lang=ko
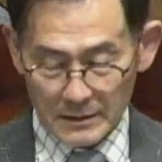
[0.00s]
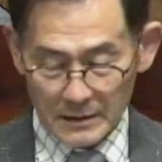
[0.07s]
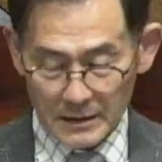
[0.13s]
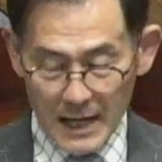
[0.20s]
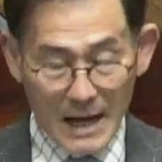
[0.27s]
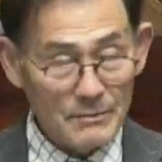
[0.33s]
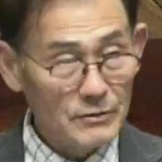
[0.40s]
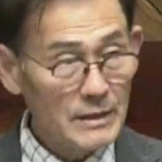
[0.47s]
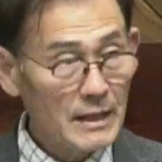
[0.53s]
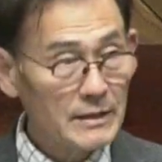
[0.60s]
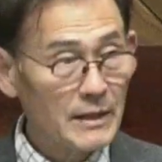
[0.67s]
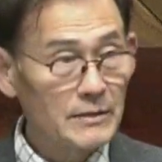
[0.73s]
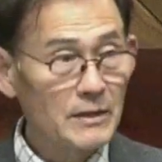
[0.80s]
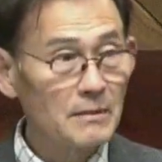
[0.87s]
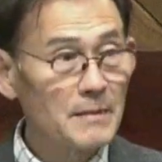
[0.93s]
아무나
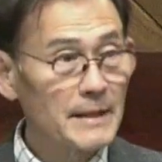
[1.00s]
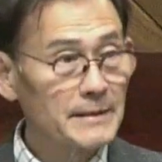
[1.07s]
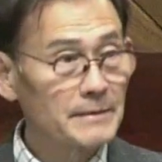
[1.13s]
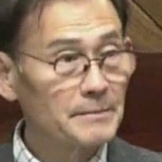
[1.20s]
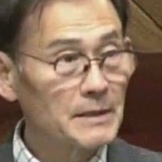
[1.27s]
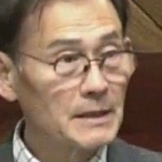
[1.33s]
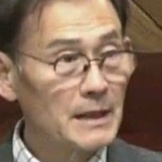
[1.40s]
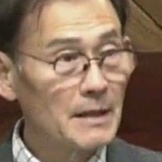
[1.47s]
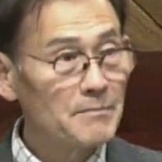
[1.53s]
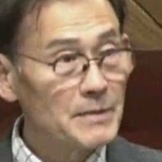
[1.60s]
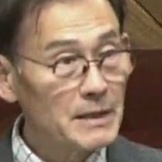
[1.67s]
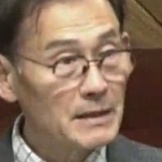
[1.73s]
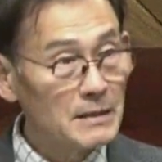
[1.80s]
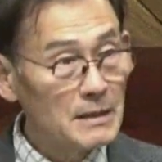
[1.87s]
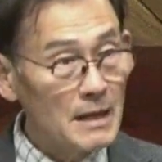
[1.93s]
재정 맞습니까? 믿,
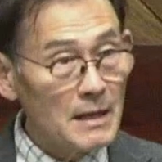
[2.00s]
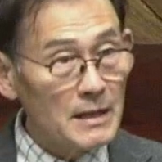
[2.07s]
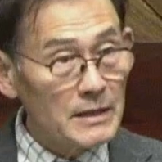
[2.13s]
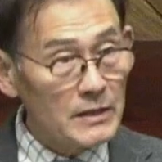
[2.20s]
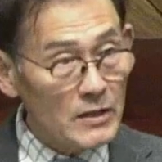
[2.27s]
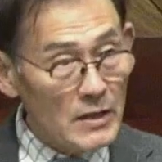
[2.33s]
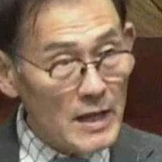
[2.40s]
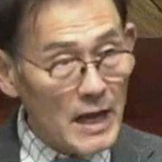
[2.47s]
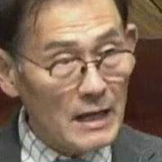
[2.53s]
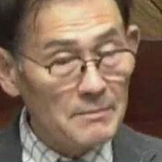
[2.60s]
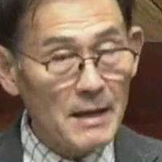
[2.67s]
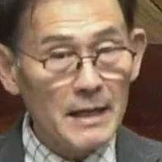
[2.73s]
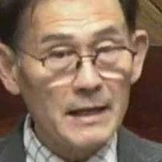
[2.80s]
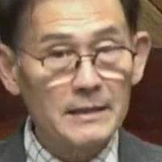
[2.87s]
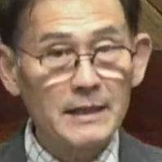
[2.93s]
신뢰할
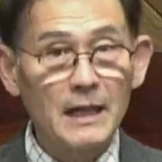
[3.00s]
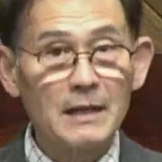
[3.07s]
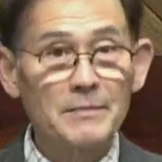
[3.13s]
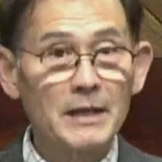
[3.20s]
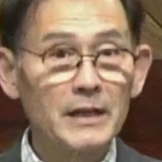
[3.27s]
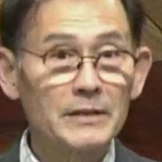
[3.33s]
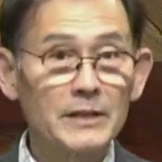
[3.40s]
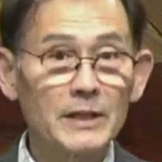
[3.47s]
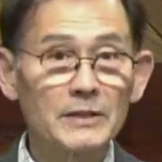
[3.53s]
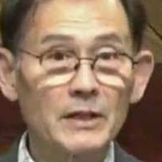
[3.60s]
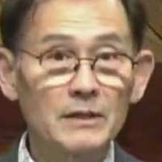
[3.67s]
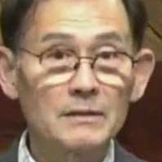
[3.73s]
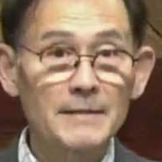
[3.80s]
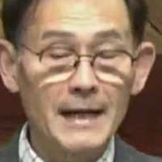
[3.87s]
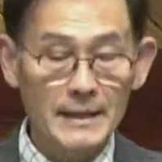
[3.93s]
만한 사람에게
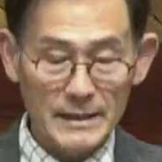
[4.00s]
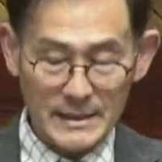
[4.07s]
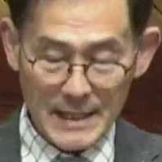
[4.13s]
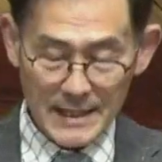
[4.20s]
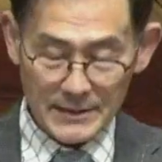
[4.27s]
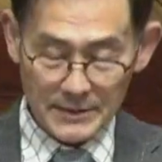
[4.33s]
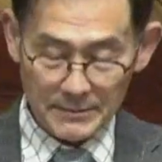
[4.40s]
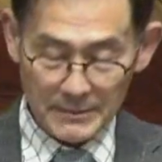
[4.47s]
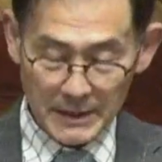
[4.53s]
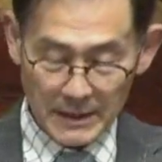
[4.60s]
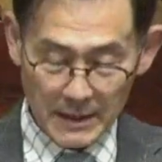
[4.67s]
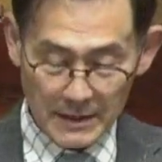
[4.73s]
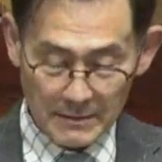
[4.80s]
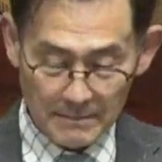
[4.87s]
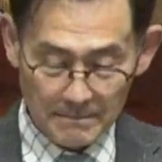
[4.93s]
재정을 맡기지 않습니까?